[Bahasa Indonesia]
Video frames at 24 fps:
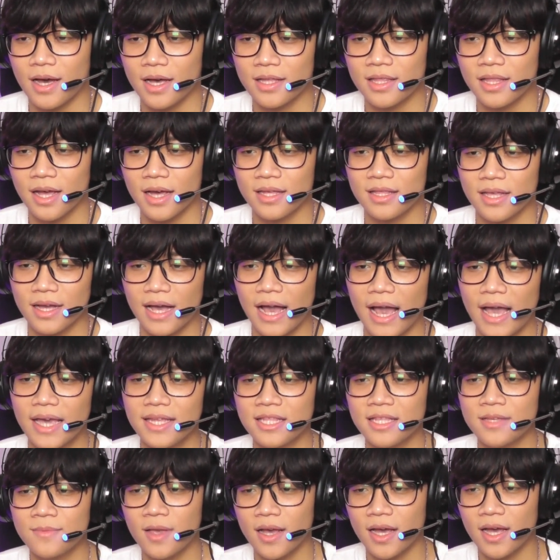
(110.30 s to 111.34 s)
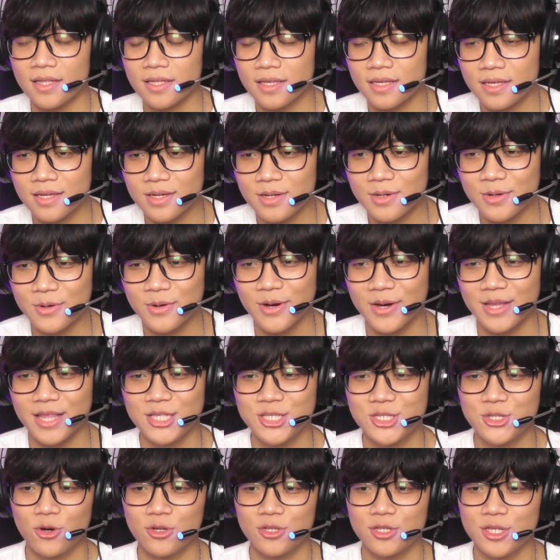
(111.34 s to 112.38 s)
Anak-anak IT mereka nih. Oh, ada
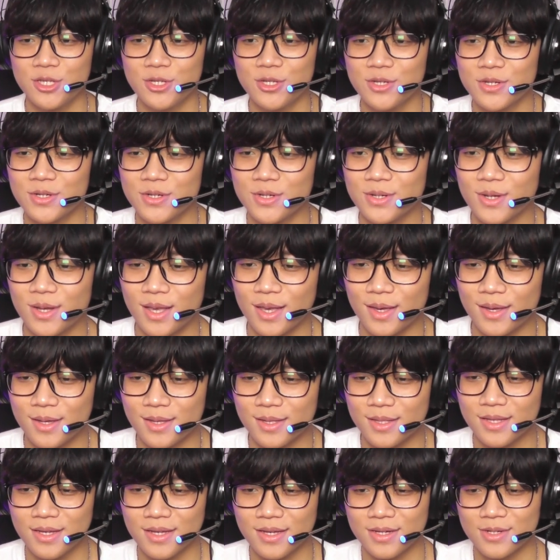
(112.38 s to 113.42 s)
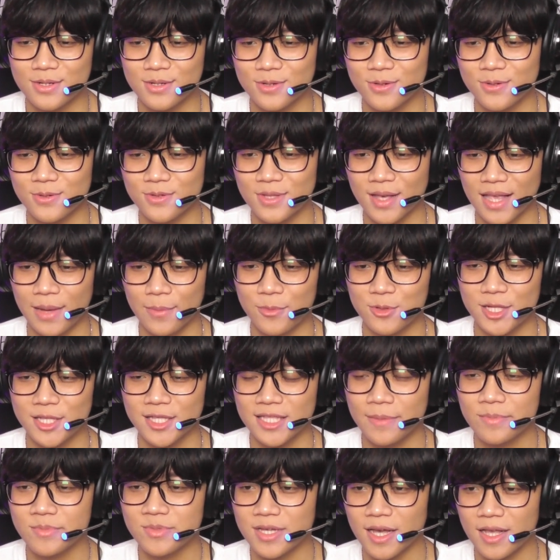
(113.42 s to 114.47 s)
Johnny. Udah rambut
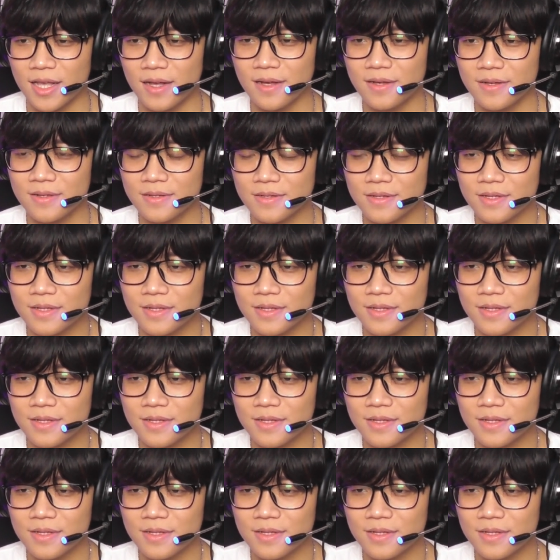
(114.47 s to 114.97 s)
hitam sekarang.